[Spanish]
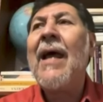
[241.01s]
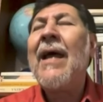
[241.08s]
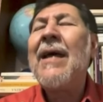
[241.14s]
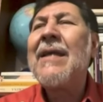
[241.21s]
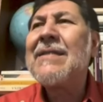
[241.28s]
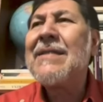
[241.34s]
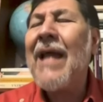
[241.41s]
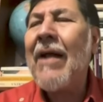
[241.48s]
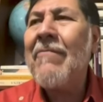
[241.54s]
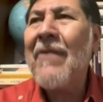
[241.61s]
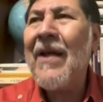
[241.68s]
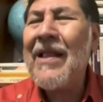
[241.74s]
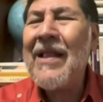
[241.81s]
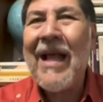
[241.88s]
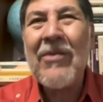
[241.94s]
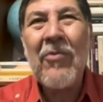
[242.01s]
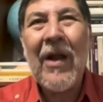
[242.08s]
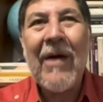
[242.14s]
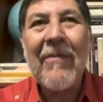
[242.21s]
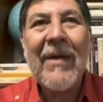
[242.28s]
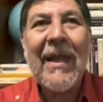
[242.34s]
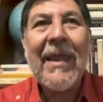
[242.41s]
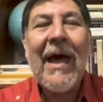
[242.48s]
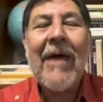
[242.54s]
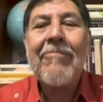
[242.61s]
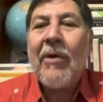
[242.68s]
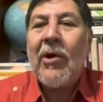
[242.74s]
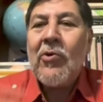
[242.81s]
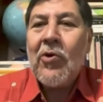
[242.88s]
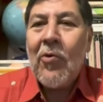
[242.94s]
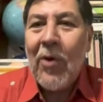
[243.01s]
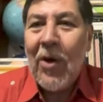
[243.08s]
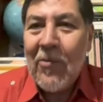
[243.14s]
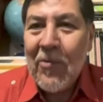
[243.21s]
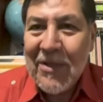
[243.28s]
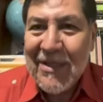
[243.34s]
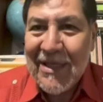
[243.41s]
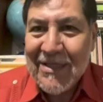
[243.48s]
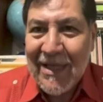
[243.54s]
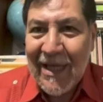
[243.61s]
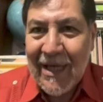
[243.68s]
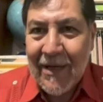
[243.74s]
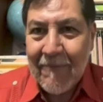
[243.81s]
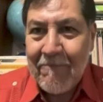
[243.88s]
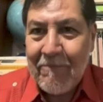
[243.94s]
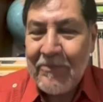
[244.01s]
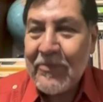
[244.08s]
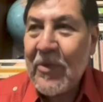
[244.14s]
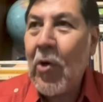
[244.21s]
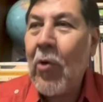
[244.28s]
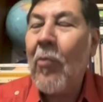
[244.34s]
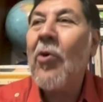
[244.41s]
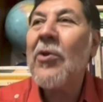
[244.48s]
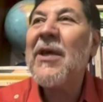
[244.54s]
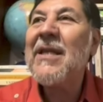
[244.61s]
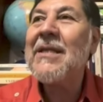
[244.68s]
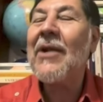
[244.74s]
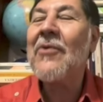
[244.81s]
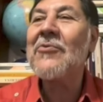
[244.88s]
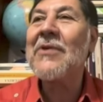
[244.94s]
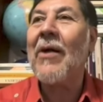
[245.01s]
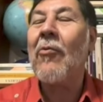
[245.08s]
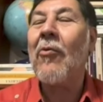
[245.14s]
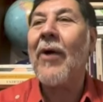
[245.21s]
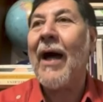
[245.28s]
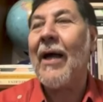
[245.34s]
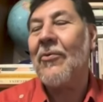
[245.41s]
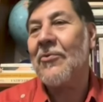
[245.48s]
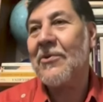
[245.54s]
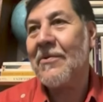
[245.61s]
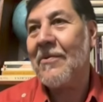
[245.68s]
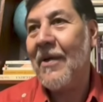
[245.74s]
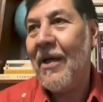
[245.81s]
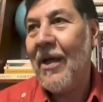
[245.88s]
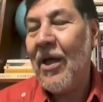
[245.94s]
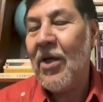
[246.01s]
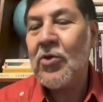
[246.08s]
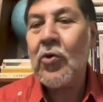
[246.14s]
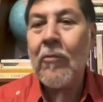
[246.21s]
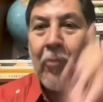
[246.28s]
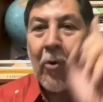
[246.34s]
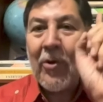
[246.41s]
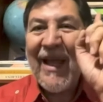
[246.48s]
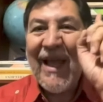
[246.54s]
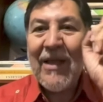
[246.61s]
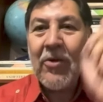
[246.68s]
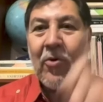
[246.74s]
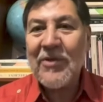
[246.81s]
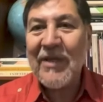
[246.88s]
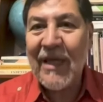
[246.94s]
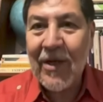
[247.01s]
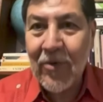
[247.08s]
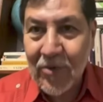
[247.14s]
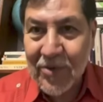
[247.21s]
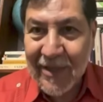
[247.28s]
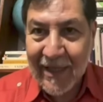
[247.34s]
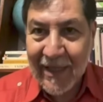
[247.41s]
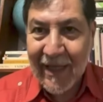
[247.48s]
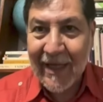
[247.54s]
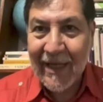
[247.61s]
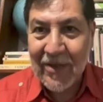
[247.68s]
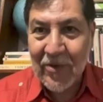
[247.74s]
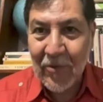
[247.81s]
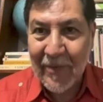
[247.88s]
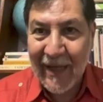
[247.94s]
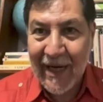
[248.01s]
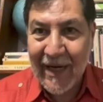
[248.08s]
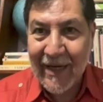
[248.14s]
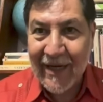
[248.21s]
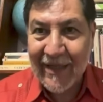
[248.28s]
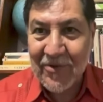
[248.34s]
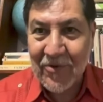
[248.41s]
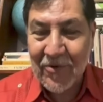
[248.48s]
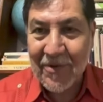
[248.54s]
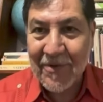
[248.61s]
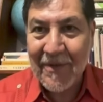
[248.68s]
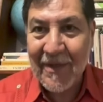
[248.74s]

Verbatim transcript: Están faltando a la verdad, pero yo vuelvo a insistir, como dicen los abogados, suponiendo sin conceder que tuvieran razón,